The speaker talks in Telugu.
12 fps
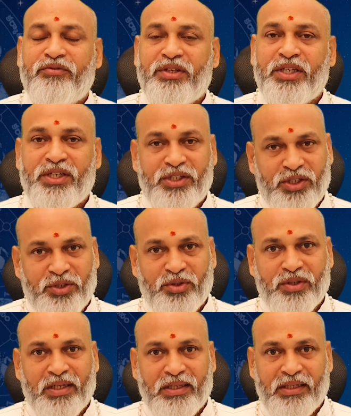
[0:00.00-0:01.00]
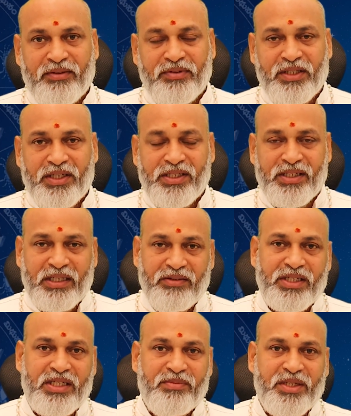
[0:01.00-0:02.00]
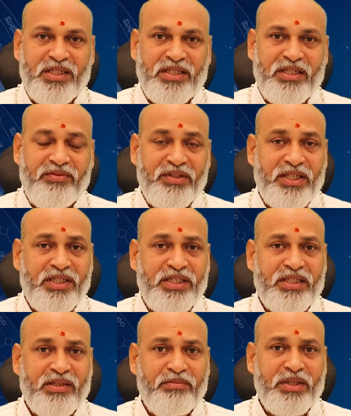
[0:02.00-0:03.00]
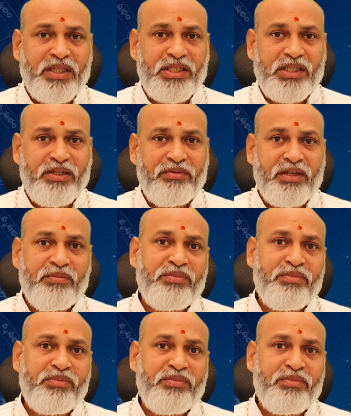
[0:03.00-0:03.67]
విదేశీ యోగాల్ని విదేశీ ఇన్వెస్ట్మెంట్స్ని విదేశీ సంబంధించిన